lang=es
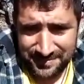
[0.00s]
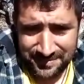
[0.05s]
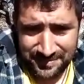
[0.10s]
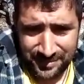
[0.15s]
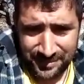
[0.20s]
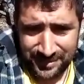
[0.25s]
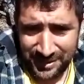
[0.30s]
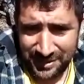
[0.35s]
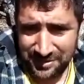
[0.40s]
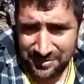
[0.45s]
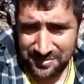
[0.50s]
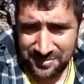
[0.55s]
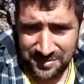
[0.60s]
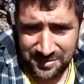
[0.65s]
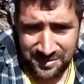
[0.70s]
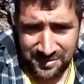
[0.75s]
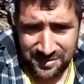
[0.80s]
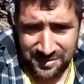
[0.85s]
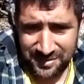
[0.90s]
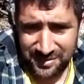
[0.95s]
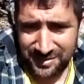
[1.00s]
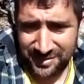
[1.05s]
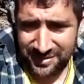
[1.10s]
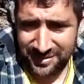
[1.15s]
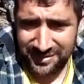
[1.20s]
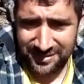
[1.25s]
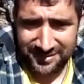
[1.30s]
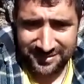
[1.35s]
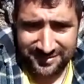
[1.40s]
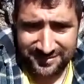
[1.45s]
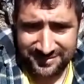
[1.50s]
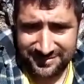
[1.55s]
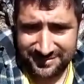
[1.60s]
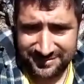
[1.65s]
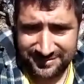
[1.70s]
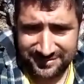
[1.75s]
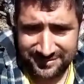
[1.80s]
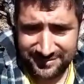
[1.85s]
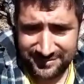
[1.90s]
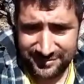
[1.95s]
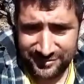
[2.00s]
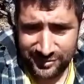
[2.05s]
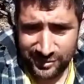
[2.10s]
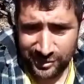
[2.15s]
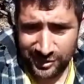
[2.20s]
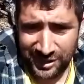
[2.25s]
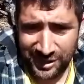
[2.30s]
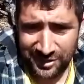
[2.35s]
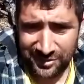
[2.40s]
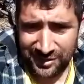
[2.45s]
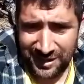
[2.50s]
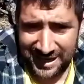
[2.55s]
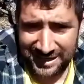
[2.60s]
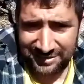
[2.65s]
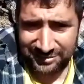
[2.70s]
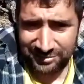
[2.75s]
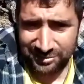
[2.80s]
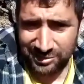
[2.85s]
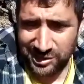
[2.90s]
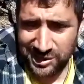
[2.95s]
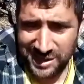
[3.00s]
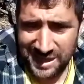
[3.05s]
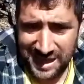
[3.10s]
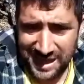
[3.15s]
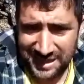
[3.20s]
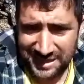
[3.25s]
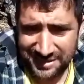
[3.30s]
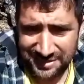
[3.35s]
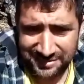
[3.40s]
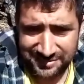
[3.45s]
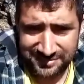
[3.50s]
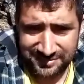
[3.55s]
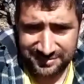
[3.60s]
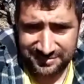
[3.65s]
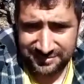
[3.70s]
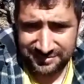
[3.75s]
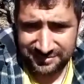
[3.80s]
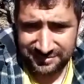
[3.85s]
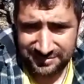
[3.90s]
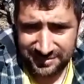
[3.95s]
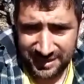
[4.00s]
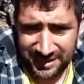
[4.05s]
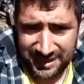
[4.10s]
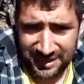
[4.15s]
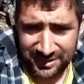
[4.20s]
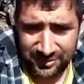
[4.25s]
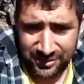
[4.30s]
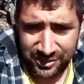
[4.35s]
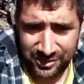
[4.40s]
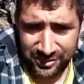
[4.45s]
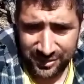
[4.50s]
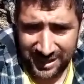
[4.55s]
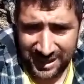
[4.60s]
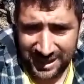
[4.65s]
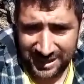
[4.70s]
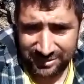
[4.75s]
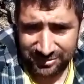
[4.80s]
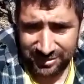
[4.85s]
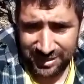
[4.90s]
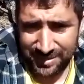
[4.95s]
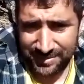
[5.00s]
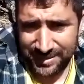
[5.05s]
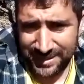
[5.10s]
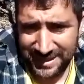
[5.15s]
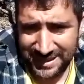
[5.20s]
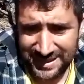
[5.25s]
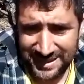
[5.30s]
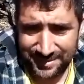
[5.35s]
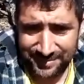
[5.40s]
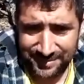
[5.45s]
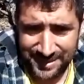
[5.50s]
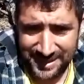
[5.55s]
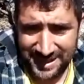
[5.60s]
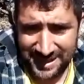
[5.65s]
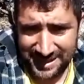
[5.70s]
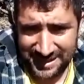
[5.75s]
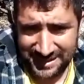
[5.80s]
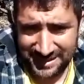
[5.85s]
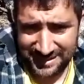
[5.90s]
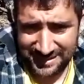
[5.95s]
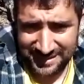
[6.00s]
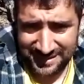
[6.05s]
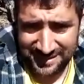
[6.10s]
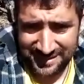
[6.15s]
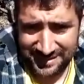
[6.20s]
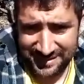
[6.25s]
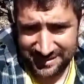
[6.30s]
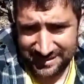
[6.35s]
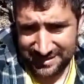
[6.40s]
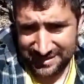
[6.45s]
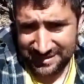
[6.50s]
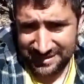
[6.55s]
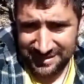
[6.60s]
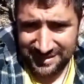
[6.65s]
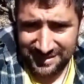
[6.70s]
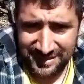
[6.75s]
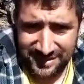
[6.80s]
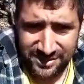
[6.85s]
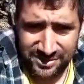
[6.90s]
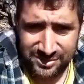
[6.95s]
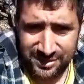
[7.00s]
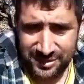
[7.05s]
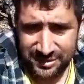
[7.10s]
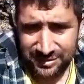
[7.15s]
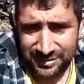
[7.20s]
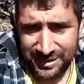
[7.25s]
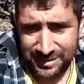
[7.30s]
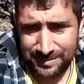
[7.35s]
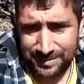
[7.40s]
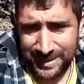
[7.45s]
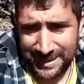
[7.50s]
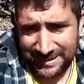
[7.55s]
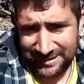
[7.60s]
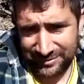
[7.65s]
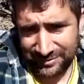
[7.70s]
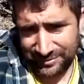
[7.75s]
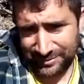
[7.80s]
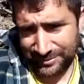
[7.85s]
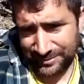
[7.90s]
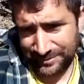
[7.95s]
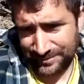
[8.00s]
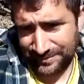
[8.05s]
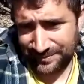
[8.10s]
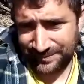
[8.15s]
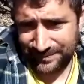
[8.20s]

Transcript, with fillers: Porque como no, no tengo gastos diarios, aquí lo único que gasto la merienda mía y el sueldo del pastor.